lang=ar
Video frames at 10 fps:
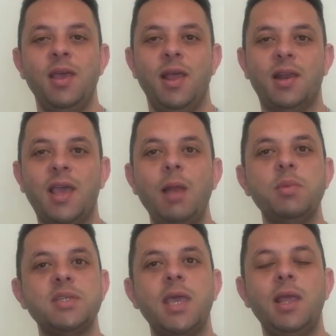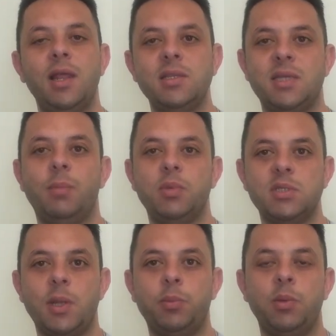الكلب زي الانسان
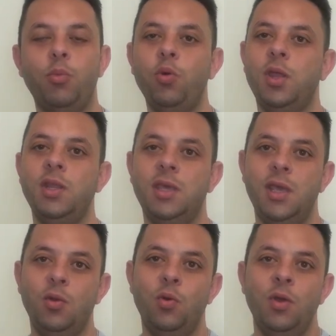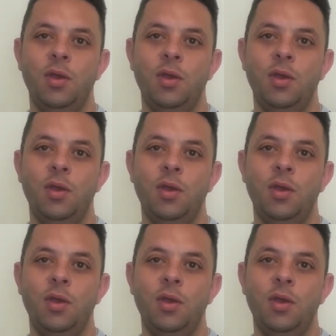بالظبط ممكن يجي له